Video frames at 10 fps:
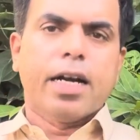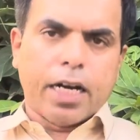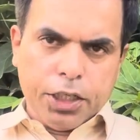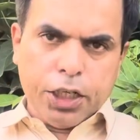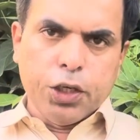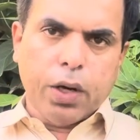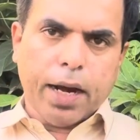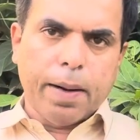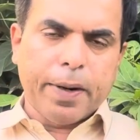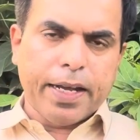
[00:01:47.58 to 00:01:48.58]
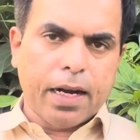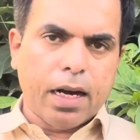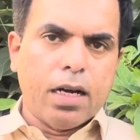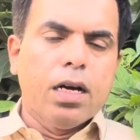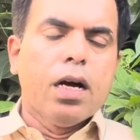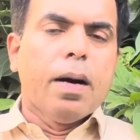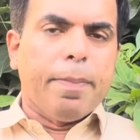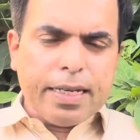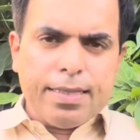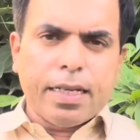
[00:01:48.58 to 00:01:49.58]
कंटिन्यू करना पड़ेगा
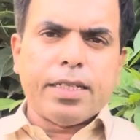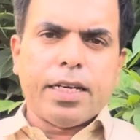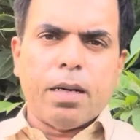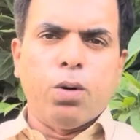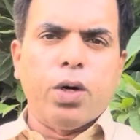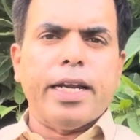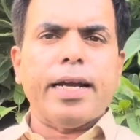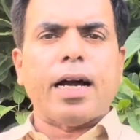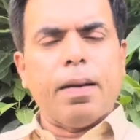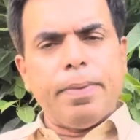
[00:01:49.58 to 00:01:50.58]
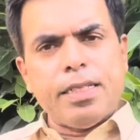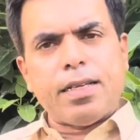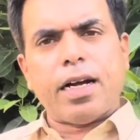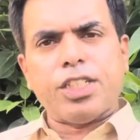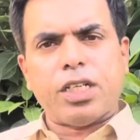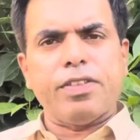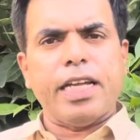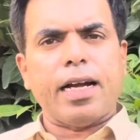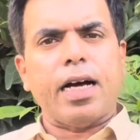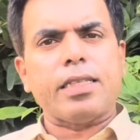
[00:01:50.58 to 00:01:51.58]
पाकिस्तान क्रिकेट बोर्ड ने कल भी जका अशरफ
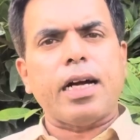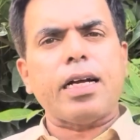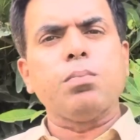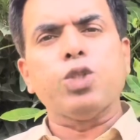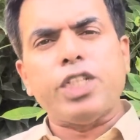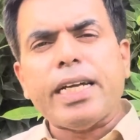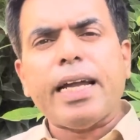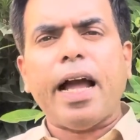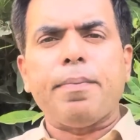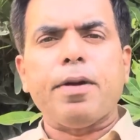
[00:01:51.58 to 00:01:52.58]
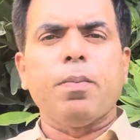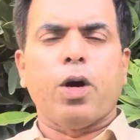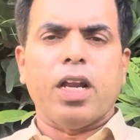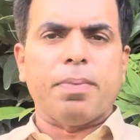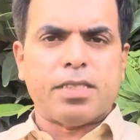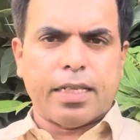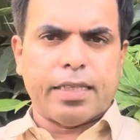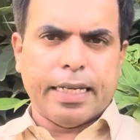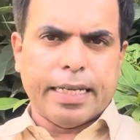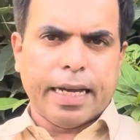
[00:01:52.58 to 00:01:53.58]
ने यह कहा था कि मुझे यह हाइब्रिड मॉडल
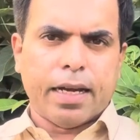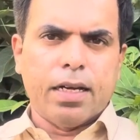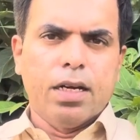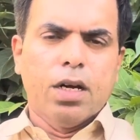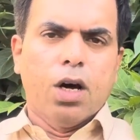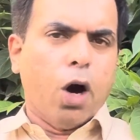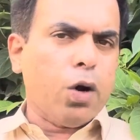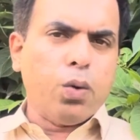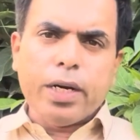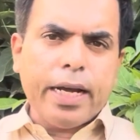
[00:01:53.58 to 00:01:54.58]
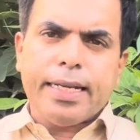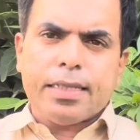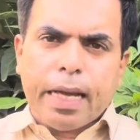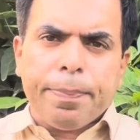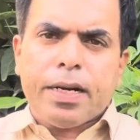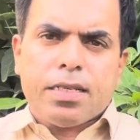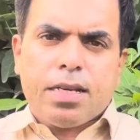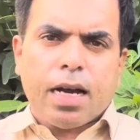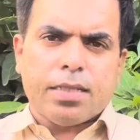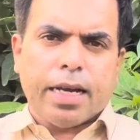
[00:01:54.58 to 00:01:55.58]
पसंद नहीं है और उनका ये सेपरेट
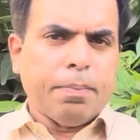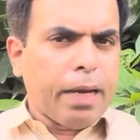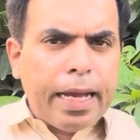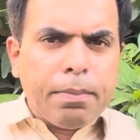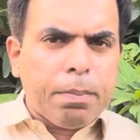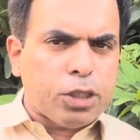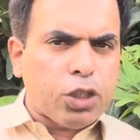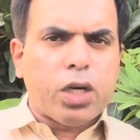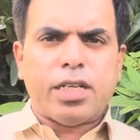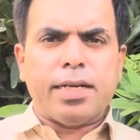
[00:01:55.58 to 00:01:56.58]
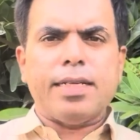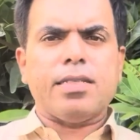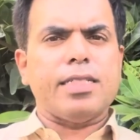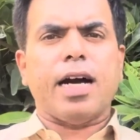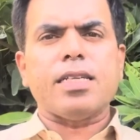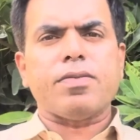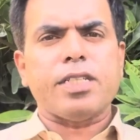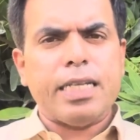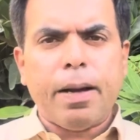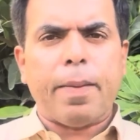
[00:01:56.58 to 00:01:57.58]
स्टांस है मैं बतौर जर्नलिस्ट एजाज
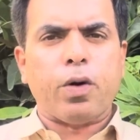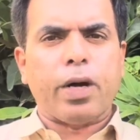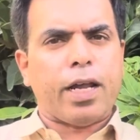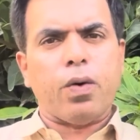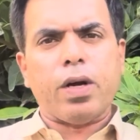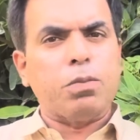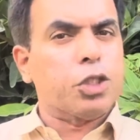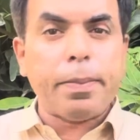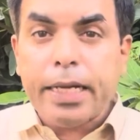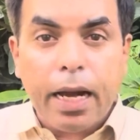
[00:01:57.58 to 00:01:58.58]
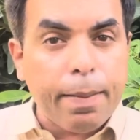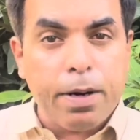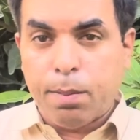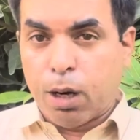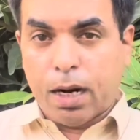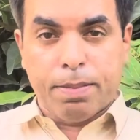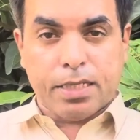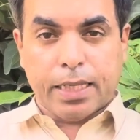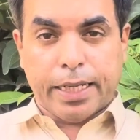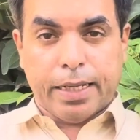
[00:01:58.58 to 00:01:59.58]
वसीम आपको कह रहा हूँ कि मुझे भी ये हाइब्रिड मॉडल
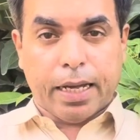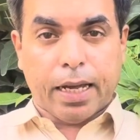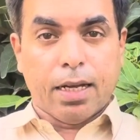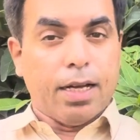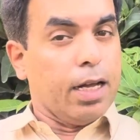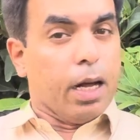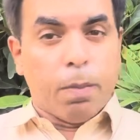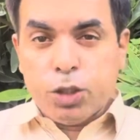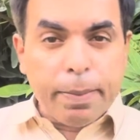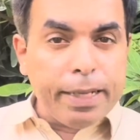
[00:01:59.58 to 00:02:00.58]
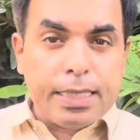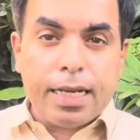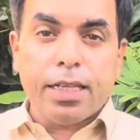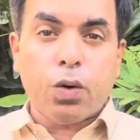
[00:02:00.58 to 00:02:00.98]
पसंद नहीं है मुझे भी इसके अंदर